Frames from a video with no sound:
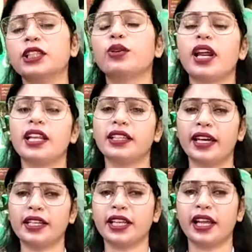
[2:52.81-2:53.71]
दिया दोराले
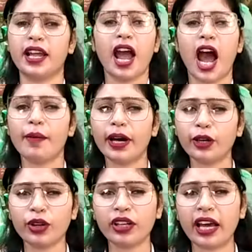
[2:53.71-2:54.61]
थाने से
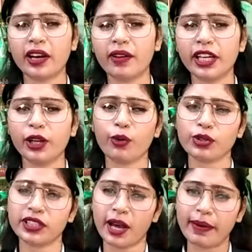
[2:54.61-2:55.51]
हमारी कोई कार्रवाई नहीं हो
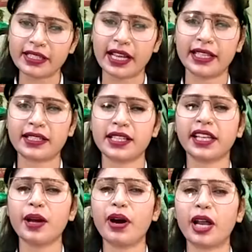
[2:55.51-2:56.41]
उसने हमारे साथ ऐसा
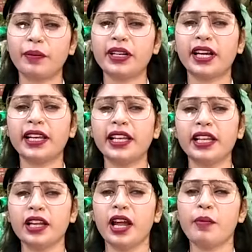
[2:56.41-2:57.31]
किया मारपीट करी
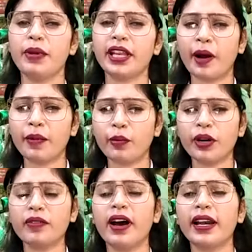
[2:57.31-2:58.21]
मेरे कपड़े
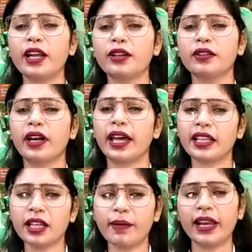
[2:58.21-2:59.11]
उपड़े फाड़े
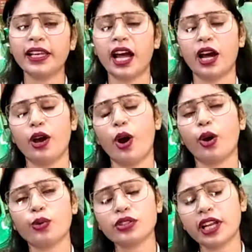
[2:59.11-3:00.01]
गला दबा लिया
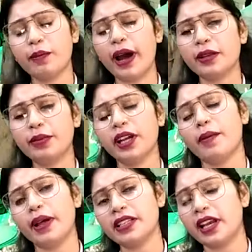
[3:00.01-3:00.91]
और उसके बाद भी
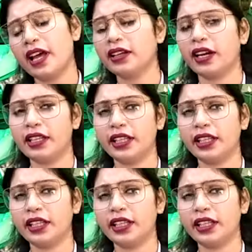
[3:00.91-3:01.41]
हमारा चलान करा